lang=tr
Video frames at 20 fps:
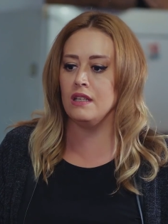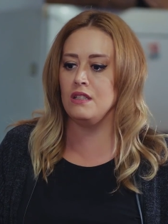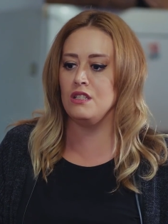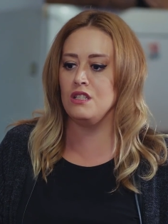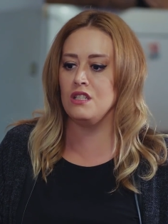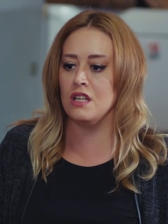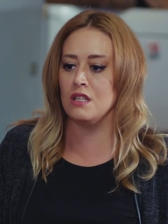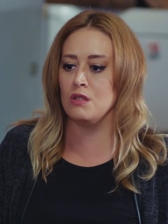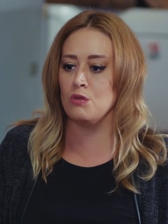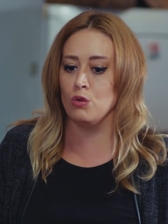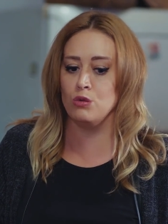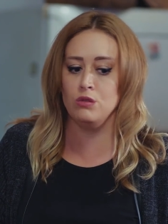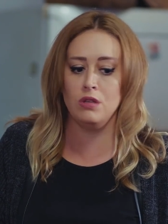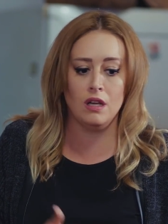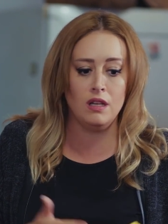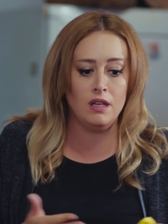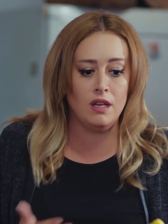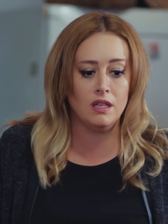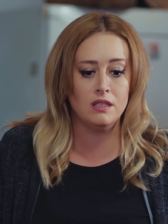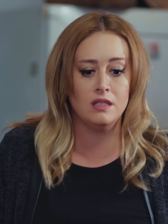gideceğiz?
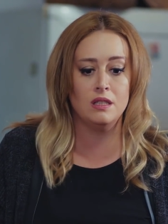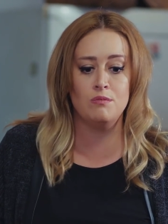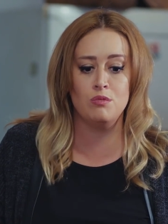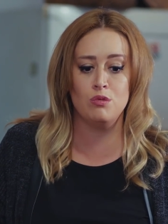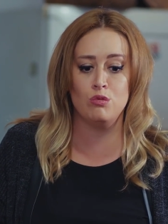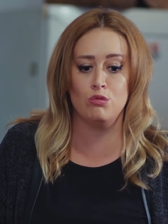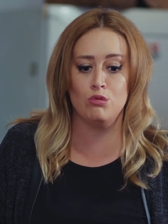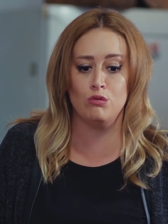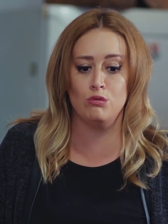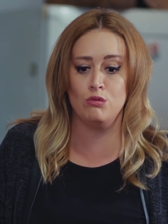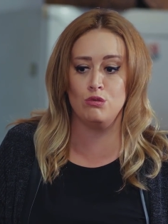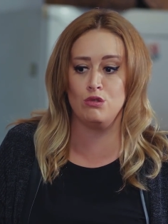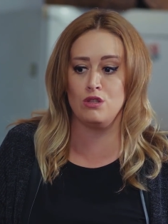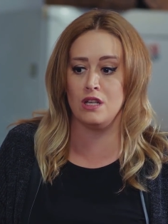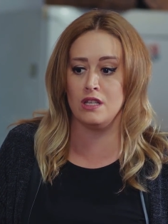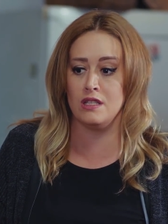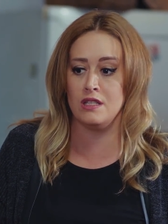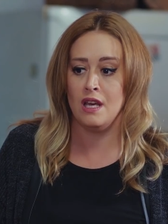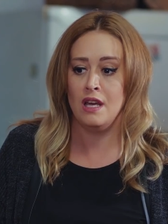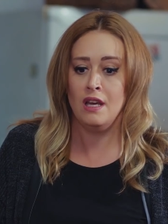Otellerde mi
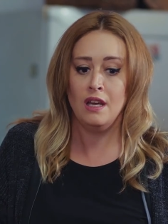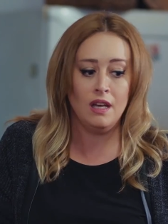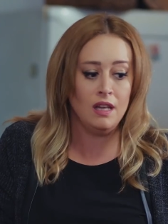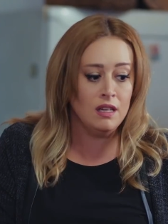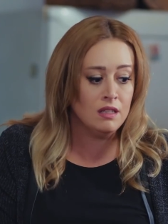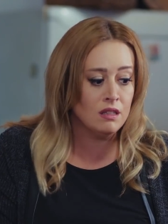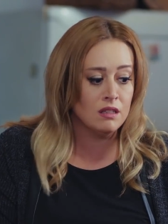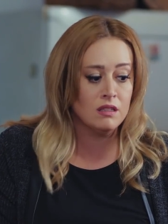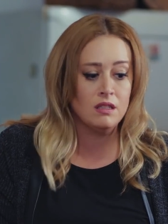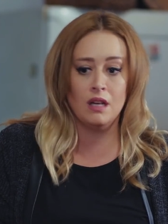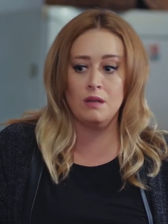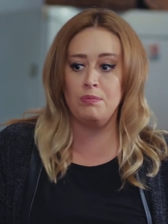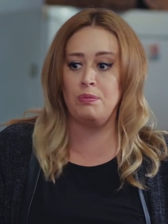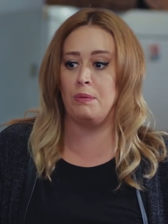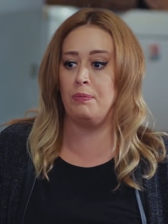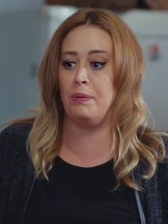sürüneceğiz? El kadar